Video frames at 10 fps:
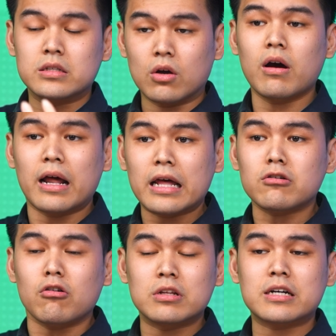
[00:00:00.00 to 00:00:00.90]
So kalian
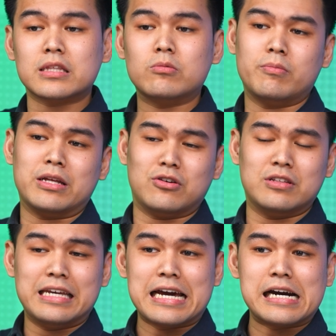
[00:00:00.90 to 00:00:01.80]
kalau udah ketemu
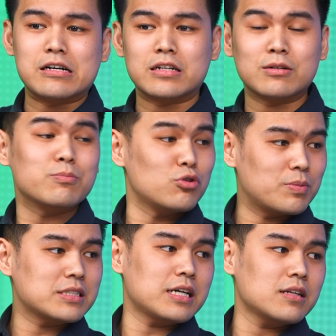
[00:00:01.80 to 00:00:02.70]
metode yang
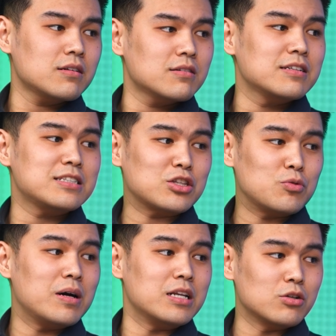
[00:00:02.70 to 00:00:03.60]
60% satu
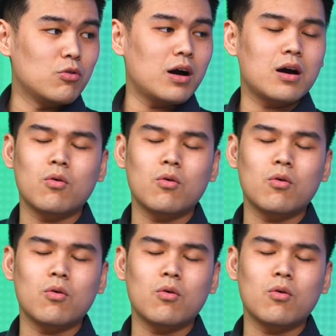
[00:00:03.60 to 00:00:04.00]
banding dua,